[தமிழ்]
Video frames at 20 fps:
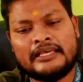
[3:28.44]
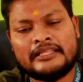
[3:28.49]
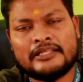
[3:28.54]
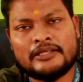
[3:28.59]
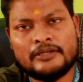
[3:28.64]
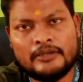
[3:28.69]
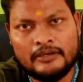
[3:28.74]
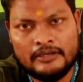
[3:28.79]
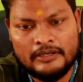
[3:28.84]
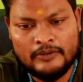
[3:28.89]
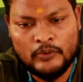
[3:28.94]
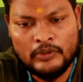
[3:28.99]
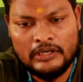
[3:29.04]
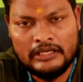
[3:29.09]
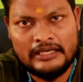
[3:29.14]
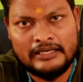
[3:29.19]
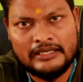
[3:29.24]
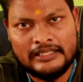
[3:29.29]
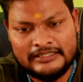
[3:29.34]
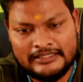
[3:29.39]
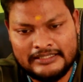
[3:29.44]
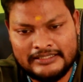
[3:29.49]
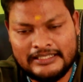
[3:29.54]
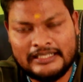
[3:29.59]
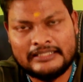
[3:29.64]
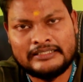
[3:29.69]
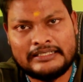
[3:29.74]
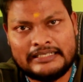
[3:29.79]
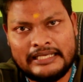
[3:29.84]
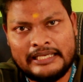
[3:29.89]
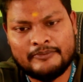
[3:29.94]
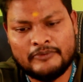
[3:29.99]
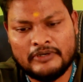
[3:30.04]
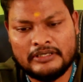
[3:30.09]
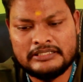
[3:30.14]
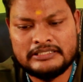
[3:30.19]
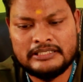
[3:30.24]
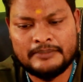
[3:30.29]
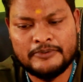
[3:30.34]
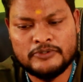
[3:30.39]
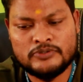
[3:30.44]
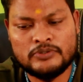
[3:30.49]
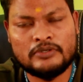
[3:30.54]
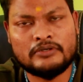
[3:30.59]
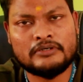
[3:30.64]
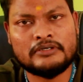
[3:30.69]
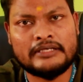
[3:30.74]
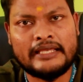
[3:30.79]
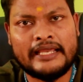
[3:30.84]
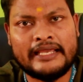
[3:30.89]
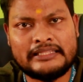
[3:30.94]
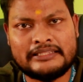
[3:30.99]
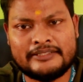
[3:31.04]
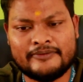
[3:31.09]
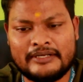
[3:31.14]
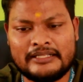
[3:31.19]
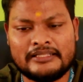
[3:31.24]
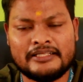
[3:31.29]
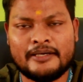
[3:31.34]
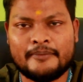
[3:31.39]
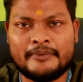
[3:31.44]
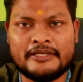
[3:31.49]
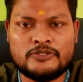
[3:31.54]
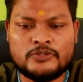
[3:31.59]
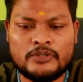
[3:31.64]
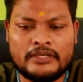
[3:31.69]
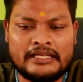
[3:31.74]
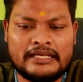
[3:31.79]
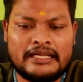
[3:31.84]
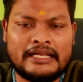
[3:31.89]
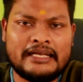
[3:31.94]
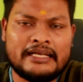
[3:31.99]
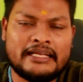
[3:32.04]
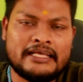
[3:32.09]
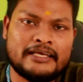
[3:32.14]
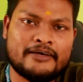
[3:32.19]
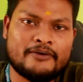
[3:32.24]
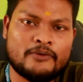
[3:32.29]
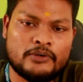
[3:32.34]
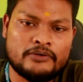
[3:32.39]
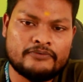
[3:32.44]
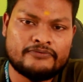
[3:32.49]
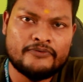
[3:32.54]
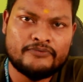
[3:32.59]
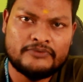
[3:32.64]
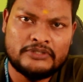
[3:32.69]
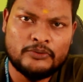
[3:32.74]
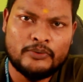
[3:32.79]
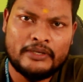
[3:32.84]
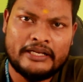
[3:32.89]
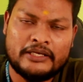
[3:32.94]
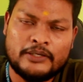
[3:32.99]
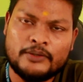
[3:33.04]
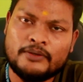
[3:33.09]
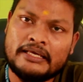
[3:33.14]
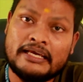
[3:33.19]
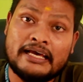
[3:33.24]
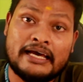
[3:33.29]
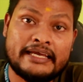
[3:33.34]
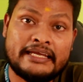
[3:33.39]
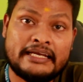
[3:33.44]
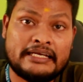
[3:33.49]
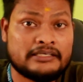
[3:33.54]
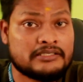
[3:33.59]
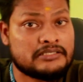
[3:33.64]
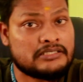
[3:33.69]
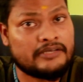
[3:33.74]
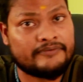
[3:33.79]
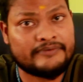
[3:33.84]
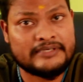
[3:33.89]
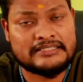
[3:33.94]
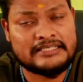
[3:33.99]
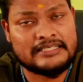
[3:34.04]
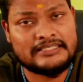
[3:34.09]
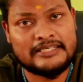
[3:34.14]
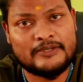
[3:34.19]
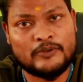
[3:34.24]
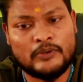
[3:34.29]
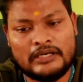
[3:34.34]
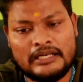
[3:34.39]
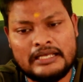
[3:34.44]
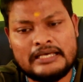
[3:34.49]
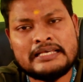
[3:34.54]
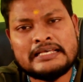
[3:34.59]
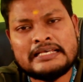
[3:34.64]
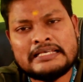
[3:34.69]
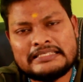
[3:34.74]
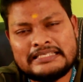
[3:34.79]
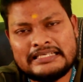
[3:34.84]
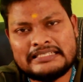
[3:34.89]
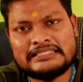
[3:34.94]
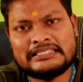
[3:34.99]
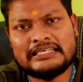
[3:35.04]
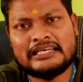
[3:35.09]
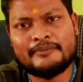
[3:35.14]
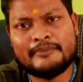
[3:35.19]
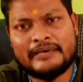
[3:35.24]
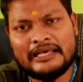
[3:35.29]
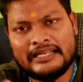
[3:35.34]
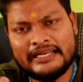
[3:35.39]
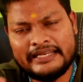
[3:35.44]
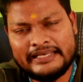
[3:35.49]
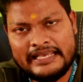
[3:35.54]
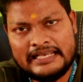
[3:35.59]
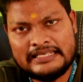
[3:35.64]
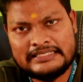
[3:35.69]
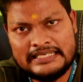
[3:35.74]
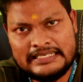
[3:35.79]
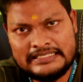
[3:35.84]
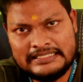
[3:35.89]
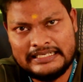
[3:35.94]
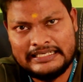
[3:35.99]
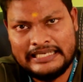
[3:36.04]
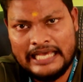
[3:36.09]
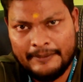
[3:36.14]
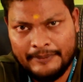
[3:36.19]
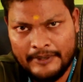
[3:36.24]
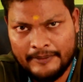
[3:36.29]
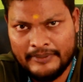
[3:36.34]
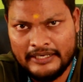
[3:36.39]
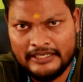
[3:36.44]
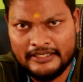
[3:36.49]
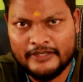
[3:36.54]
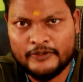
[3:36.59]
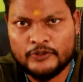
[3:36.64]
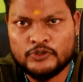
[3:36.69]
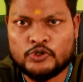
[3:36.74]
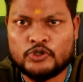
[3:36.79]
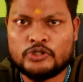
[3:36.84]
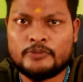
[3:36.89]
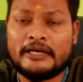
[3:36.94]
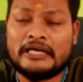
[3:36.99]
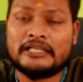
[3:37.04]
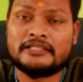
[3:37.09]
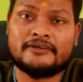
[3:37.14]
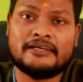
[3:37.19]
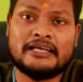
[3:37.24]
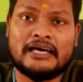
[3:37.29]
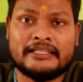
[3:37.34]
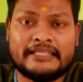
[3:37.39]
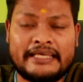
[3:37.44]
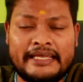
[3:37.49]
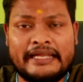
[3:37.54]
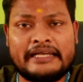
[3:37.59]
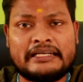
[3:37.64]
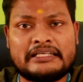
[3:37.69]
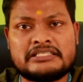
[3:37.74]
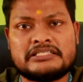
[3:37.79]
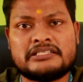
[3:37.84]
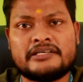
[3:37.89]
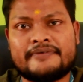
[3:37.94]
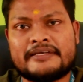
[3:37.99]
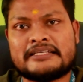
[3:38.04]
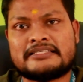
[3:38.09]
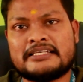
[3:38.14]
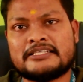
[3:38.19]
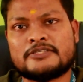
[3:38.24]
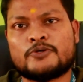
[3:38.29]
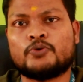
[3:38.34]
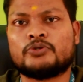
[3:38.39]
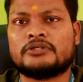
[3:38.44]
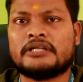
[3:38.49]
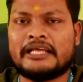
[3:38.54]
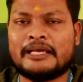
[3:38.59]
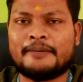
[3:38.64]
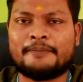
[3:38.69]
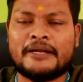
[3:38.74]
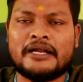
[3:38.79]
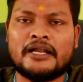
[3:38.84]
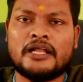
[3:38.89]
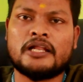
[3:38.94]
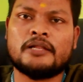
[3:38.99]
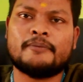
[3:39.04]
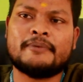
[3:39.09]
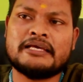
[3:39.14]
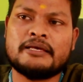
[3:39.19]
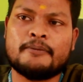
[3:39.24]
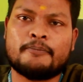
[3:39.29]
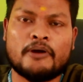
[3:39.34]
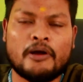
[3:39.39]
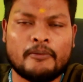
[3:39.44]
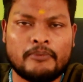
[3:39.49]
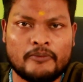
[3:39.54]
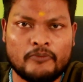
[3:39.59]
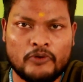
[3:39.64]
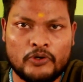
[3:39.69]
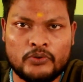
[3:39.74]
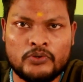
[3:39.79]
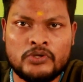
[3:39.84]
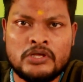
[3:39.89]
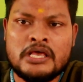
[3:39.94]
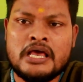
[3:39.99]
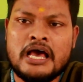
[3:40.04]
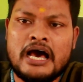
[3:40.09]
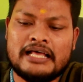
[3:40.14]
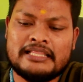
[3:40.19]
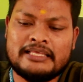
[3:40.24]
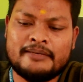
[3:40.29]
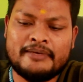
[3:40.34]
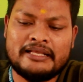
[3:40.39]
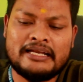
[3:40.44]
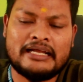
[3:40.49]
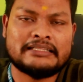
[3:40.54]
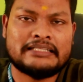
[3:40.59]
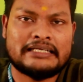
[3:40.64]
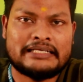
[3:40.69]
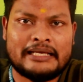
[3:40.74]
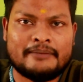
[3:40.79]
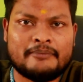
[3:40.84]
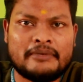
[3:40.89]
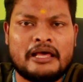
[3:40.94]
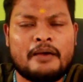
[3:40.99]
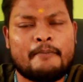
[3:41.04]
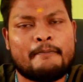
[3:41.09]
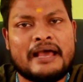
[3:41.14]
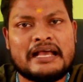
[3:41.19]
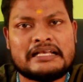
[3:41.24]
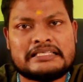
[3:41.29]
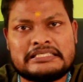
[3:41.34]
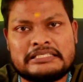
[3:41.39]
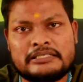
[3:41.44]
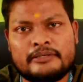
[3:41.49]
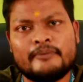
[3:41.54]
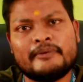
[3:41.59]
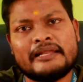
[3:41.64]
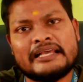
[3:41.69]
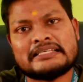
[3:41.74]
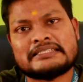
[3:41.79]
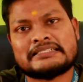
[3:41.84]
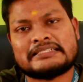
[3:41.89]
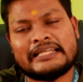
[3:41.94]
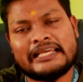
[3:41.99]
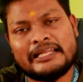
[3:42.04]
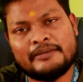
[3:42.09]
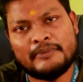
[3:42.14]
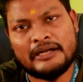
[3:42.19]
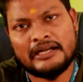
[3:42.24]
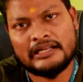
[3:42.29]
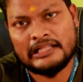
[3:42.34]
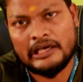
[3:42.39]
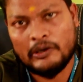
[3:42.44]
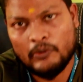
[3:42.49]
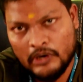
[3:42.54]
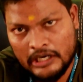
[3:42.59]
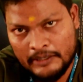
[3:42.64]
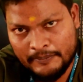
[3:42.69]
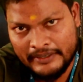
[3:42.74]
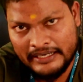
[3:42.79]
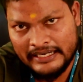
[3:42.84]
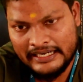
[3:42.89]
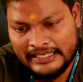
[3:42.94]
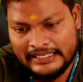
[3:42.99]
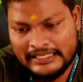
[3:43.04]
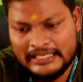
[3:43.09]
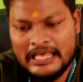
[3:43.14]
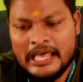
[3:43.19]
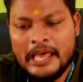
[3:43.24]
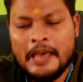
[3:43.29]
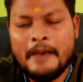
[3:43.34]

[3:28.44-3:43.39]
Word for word: ஏதோ உங்களுக்கு அந்த அந்த டைம் வருது சப்போஸ் ஒரு எயித்து வருது அப்படின்னு சொன்னீங்கன்னா நீங்கள் ஒரு ஃபிஃப்த் வரைக்கும் நீங்கள் ஹை இன்டென்சிட்டி ஆஃப் எக்ஸசைஸே கொடுக்கலாம் சிக்ஸ்த்துக்கு மேலே நீங்கள் எக்ஸசைஸை டேப்பர் பண்ணுங்கள் கொஞ்சம் கொஞ்சமாக எடுத்தோடனே அதே இன்டென்சிட்டி ஆஃப் எக்ஸசைஸ் கொடுத்து நீங்கள் பண்ணாலுமே ப்ராப்ளம் வரும் அதே மாதிரி அந்த டைமில் மேக்ஸிமம் நீங்கள் ஸ்ட்ரெயின் பண்ணுறதை அவாய்ட் பண்ணிடுங்க